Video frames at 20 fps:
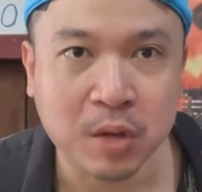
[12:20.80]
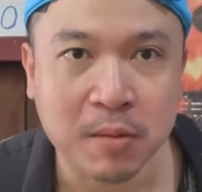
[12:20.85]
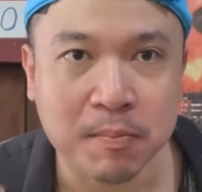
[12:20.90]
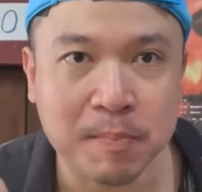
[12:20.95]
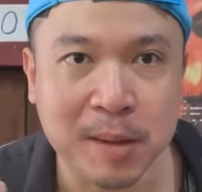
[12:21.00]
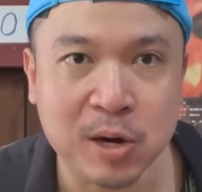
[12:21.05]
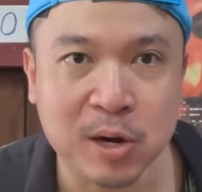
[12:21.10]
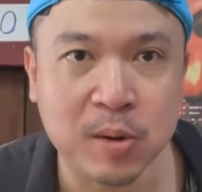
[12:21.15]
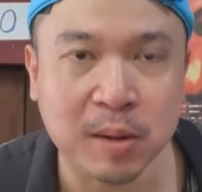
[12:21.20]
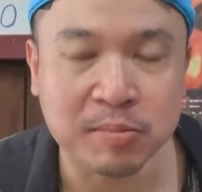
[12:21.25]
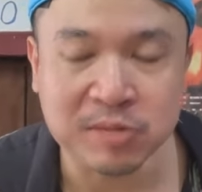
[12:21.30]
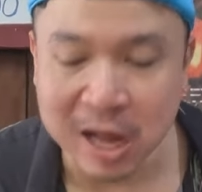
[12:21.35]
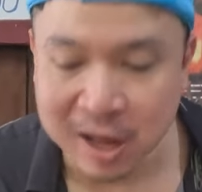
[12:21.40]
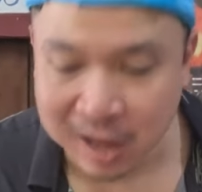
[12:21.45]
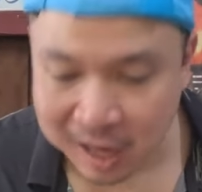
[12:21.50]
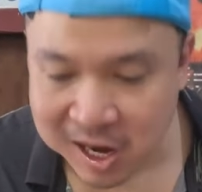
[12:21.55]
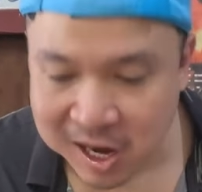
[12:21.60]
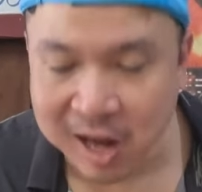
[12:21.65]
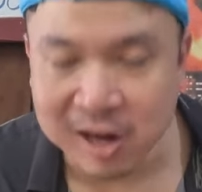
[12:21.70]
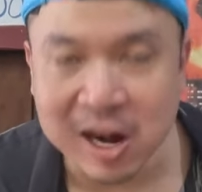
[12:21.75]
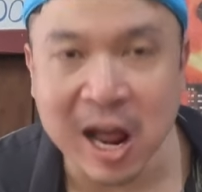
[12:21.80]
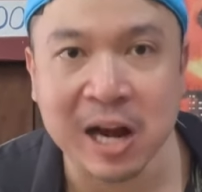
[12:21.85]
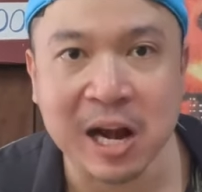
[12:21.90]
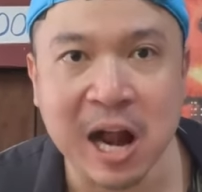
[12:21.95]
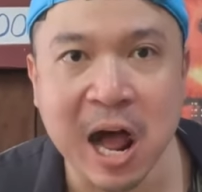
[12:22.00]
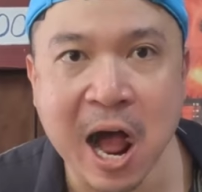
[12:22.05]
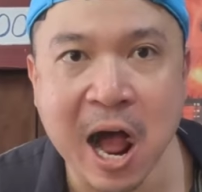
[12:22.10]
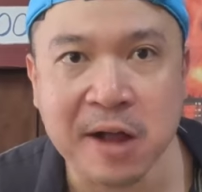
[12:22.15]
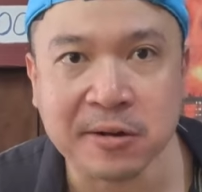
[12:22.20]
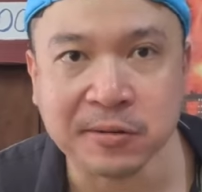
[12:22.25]
เมนูแบบสั่งให้เด็กทาน
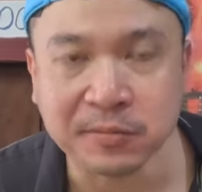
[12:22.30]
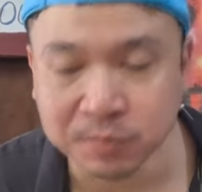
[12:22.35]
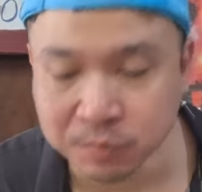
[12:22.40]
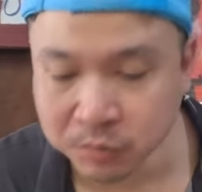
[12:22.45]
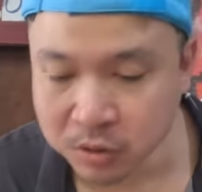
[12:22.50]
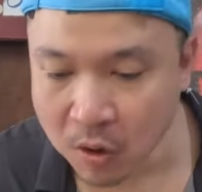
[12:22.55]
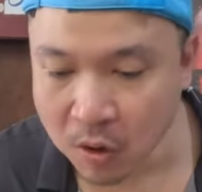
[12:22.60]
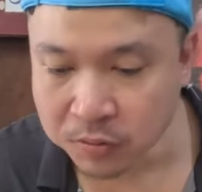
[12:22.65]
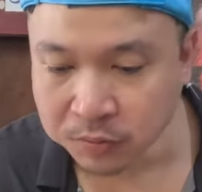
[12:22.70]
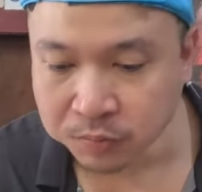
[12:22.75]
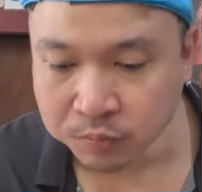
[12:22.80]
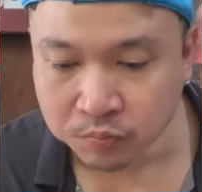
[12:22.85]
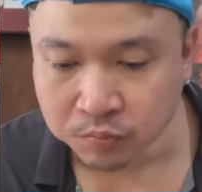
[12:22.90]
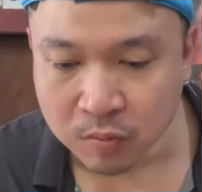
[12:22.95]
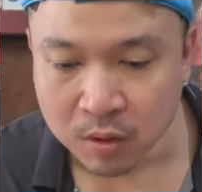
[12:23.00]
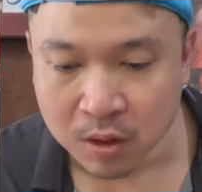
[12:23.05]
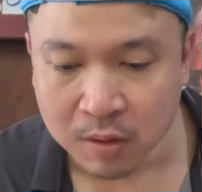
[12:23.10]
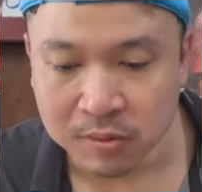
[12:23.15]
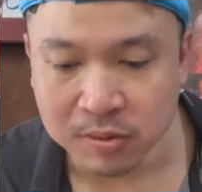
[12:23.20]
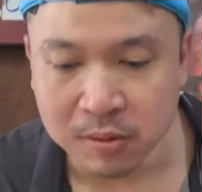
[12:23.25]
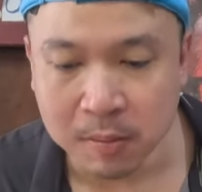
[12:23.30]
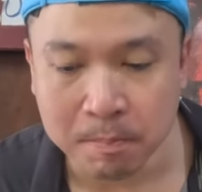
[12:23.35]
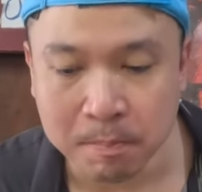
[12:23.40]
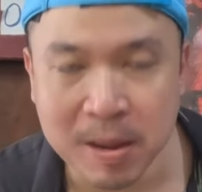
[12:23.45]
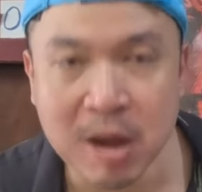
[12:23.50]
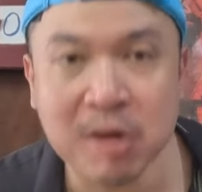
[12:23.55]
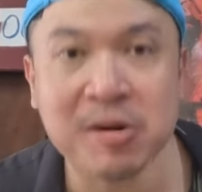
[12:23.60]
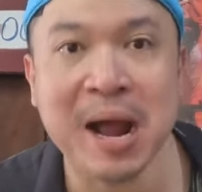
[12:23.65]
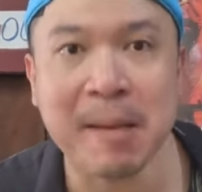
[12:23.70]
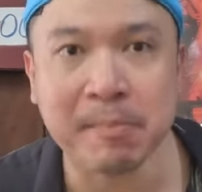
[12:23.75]
ได้เป
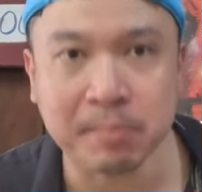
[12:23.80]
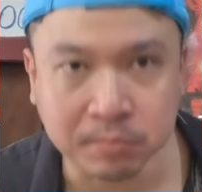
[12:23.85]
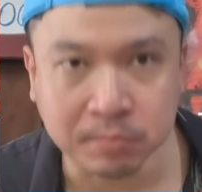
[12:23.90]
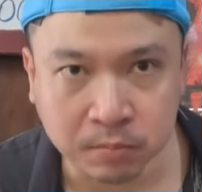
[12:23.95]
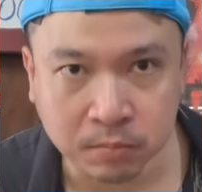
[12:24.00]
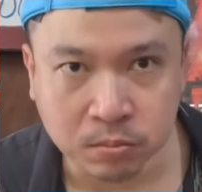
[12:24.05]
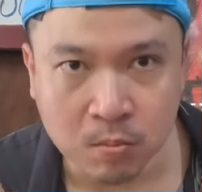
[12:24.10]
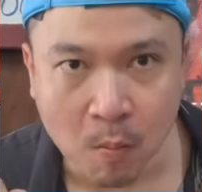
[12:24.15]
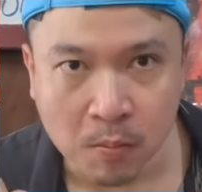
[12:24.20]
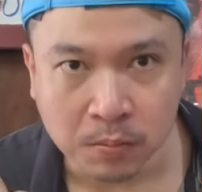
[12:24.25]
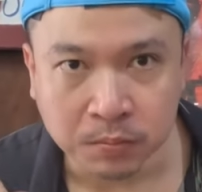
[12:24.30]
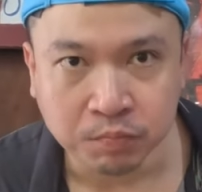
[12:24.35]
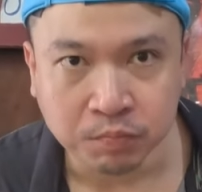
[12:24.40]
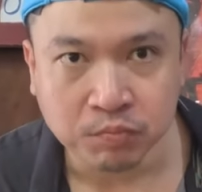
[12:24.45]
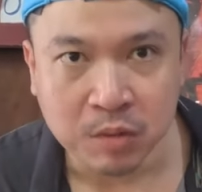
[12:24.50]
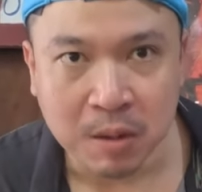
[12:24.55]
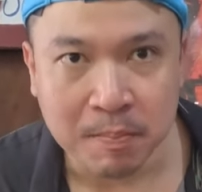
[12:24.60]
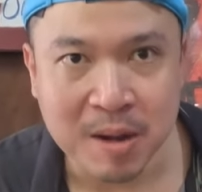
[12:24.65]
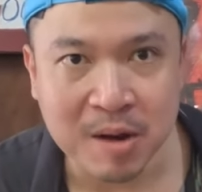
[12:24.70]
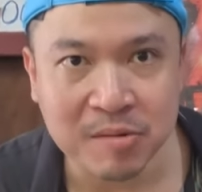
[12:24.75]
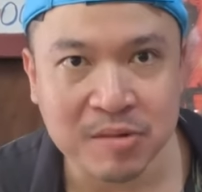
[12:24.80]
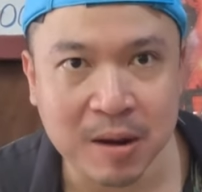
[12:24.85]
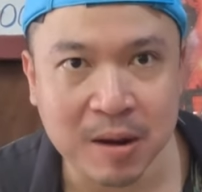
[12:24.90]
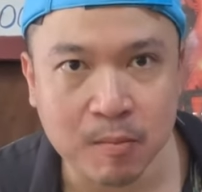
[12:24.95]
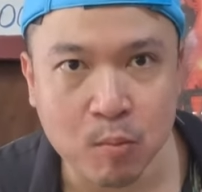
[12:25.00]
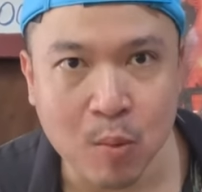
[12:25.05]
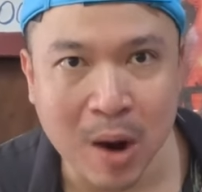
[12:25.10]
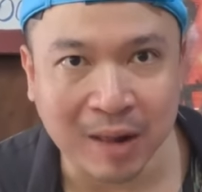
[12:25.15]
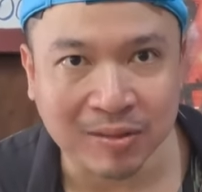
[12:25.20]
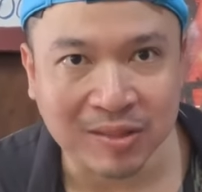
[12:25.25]
รี้ยวนำเปรี้ยว
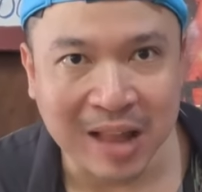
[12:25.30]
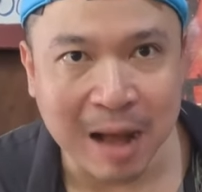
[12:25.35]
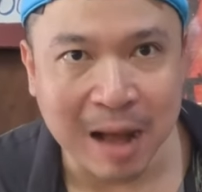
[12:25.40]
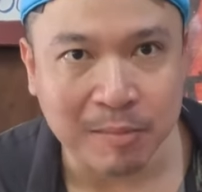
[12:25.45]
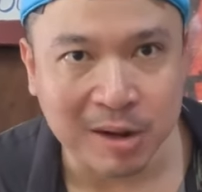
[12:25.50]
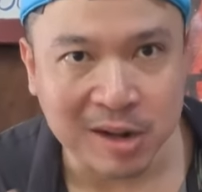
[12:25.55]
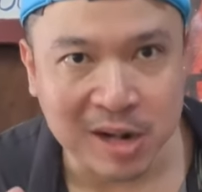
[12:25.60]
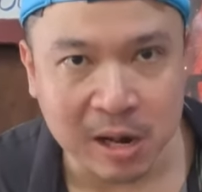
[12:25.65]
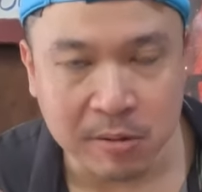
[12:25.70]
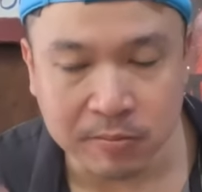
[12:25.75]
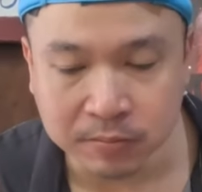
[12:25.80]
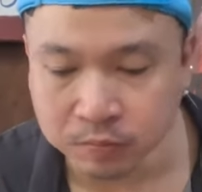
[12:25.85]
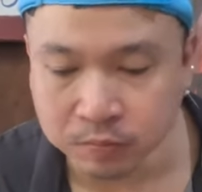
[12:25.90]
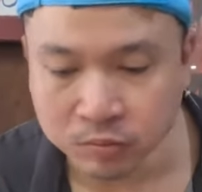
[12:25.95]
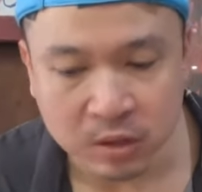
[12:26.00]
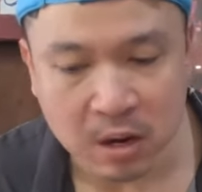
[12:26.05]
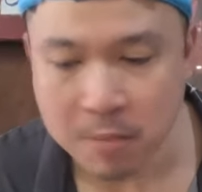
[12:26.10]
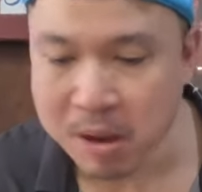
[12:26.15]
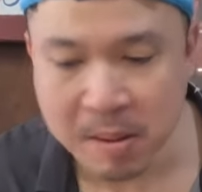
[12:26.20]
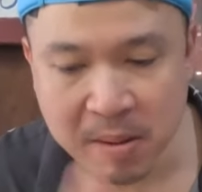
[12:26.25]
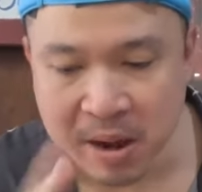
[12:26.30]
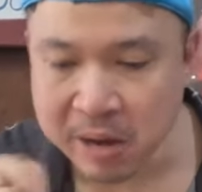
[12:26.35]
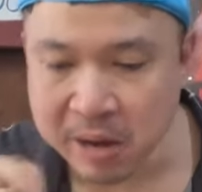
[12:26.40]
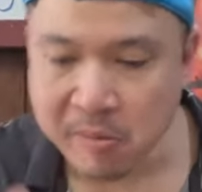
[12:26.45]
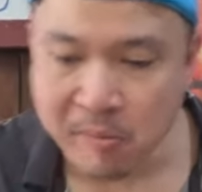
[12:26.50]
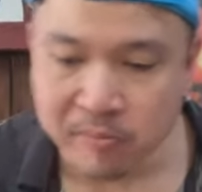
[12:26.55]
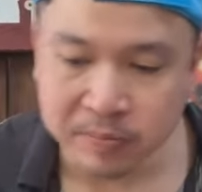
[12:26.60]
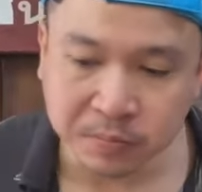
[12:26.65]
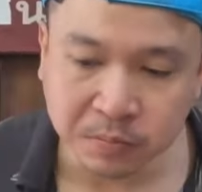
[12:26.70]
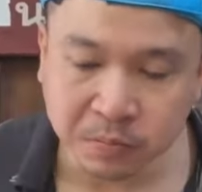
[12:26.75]
นำหวานตามนิดๆไม่เผ็ด
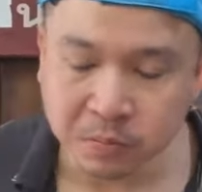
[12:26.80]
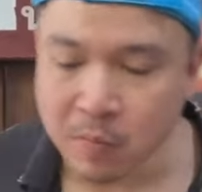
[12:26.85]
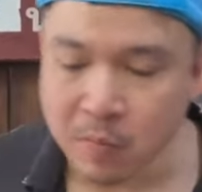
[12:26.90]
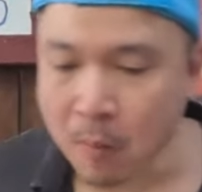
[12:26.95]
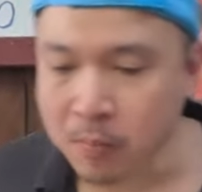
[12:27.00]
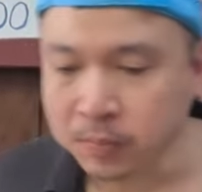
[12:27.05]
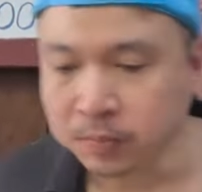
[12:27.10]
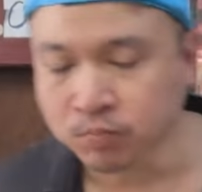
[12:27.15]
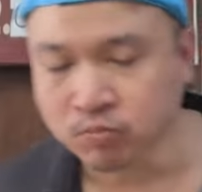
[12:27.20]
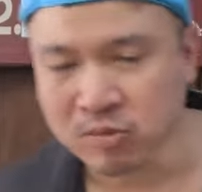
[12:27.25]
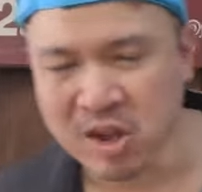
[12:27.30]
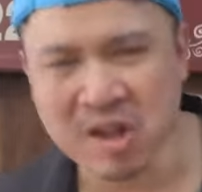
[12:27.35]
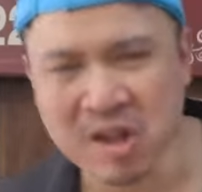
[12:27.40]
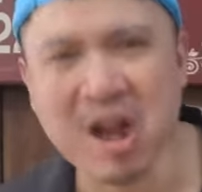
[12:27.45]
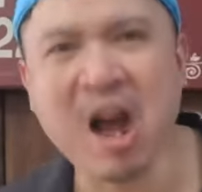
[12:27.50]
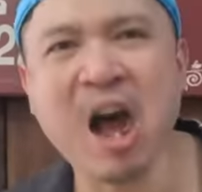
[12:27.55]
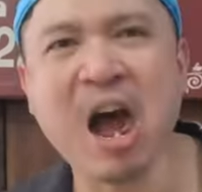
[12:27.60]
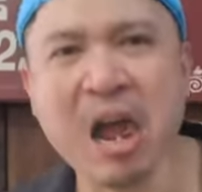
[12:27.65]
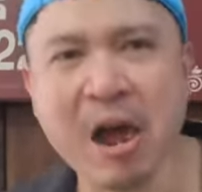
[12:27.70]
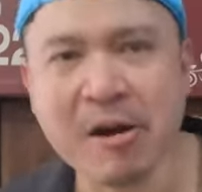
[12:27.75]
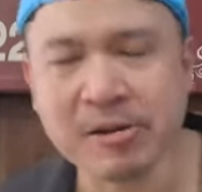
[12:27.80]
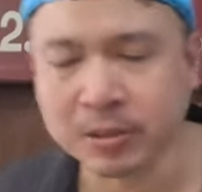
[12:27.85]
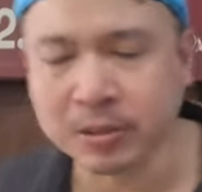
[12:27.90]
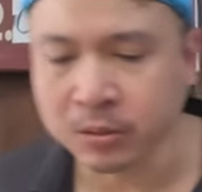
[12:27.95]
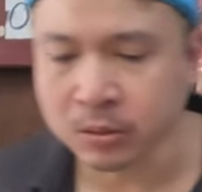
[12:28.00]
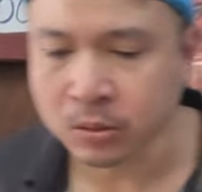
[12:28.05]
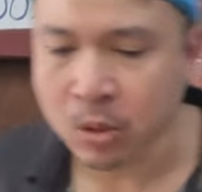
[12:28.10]
กินง่ายครับ